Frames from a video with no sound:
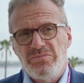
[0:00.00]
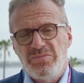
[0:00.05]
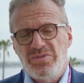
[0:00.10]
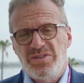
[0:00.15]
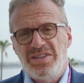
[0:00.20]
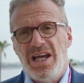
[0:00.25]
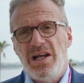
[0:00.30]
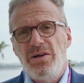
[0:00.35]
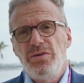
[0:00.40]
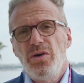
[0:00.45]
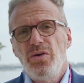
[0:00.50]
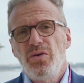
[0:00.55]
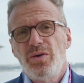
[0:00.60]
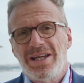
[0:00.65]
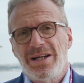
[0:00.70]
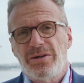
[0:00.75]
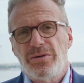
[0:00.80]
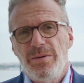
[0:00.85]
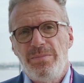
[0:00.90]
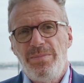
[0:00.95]
C'est un lieu où
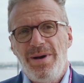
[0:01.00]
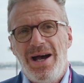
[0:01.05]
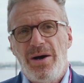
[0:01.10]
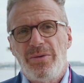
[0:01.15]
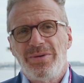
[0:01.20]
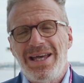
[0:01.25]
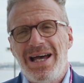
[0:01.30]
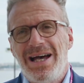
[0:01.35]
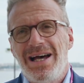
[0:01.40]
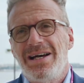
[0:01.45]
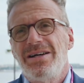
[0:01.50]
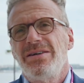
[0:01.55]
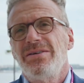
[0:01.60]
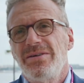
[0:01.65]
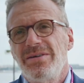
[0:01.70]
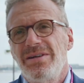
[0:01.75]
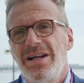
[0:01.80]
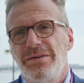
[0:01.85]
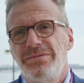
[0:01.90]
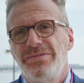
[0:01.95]
quelque part on a
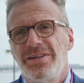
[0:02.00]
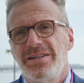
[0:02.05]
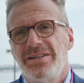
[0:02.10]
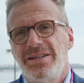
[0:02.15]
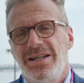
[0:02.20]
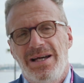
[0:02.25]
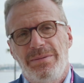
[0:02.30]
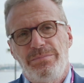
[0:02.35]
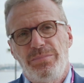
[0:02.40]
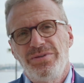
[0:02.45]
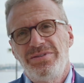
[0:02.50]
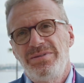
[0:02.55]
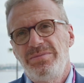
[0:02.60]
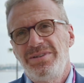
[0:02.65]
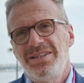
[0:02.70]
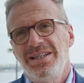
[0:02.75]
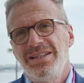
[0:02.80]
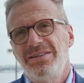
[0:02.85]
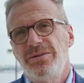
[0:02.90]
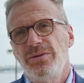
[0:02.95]
euh, la,
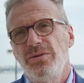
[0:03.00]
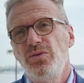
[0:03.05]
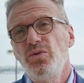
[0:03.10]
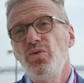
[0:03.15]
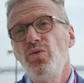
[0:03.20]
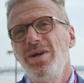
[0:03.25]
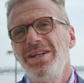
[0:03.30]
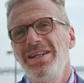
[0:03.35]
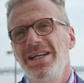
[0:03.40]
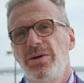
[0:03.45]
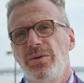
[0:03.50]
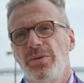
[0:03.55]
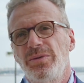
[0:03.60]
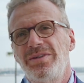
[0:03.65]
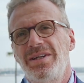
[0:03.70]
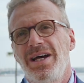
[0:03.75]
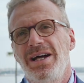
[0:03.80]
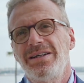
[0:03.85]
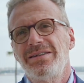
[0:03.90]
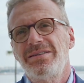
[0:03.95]
possibilité de nouer des
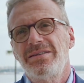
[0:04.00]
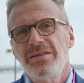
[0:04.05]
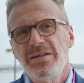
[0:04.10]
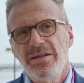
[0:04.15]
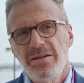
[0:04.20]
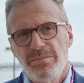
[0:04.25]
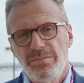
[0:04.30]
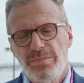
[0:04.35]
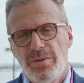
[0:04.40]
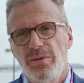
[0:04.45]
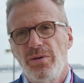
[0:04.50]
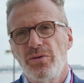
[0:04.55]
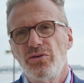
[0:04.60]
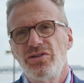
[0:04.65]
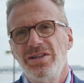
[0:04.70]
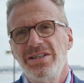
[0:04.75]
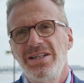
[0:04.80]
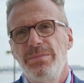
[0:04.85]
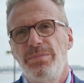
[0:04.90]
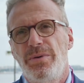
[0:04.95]
contacts,
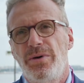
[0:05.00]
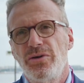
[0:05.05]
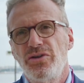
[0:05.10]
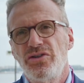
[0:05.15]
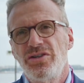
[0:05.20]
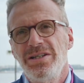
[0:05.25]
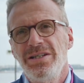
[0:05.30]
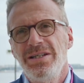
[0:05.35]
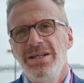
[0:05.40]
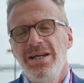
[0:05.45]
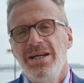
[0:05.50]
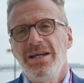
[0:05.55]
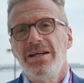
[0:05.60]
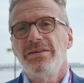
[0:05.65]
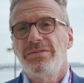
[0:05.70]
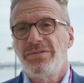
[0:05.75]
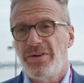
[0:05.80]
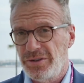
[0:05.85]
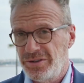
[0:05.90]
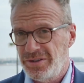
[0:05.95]
prolonger des projets
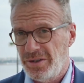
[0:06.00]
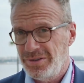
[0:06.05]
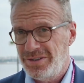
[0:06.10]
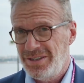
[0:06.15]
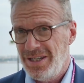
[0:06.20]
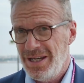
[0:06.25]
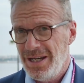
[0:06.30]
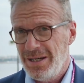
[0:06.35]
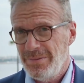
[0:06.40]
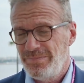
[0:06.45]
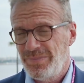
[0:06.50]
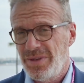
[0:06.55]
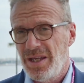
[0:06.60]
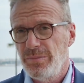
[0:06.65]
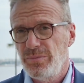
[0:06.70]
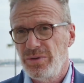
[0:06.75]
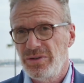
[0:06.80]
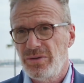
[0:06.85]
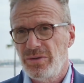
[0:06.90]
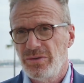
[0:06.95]
France entière,
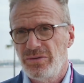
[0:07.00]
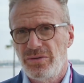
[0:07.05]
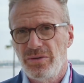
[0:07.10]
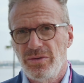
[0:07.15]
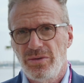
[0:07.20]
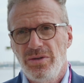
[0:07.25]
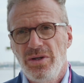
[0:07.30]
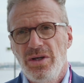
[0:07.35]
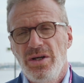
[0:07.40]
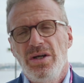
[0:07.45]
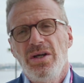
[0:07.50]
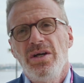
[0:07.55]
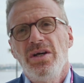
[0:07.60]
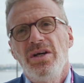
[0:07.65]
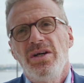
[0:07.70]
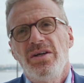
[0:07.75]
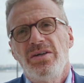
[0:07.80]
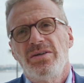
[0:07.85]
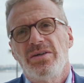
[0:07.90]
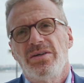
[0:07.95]
puisque ce,
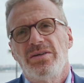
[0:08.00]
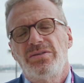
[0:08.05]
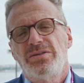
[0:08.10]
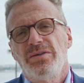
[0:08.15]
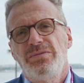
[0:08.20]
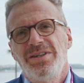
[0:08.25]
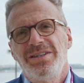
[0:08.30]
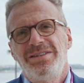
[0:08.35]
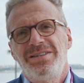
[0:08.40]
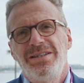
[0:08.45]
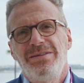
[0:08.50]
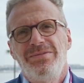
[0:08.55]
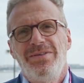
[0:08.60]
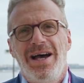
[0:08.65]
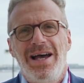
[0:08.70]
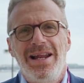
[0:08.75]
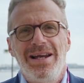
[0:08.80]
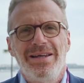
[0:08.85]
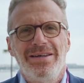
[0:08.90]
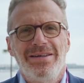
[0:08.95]

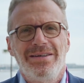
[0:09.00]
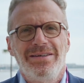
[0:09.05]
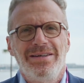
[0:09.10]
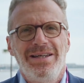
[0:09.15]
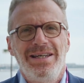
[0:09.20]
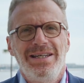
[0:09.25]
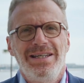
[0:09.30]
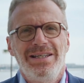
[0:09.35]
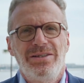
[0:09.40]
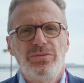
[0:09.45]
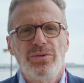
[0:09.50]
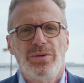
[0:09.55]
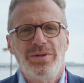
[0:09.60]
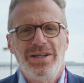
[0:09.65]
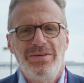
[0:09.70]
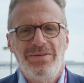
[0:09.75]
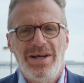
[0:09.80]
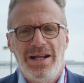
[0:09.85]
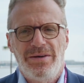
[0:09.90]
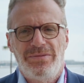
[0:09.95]
festival est,
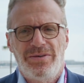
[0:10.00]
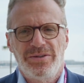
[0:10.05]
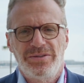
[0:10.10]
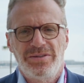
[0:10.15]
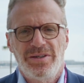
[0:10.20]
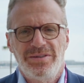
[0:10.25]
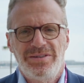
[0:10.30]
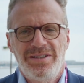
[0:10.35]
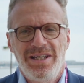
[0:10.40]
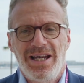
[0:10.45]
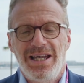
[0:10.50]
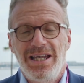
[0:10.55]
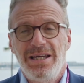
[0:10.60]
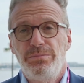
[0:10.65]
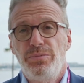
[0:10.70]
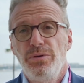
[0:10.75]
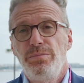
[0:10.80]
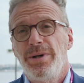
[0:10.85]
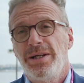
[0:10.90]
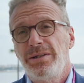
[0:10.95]
tourné vers la France entière, et
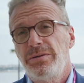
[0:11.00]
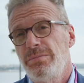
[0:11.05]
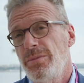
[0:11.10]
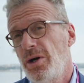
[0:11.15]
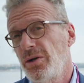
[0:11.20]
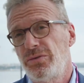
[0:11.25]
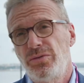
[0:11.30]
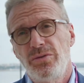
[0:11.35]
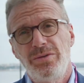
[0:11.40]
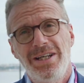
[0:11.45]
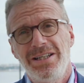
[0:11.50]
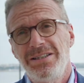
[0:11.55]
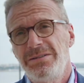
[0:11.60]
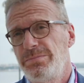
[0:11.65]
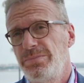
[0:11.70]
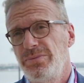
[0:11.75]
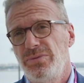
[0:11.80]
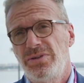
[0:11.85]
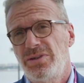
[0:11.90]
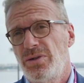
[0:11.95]
plus particulièrement en sud-est,
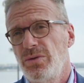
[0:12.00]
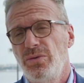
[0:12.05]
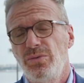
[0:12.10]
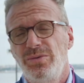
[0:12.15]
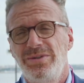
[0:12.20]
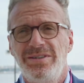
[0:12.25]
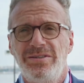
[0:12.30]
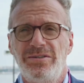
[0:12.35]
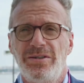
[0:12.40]
puisque nous y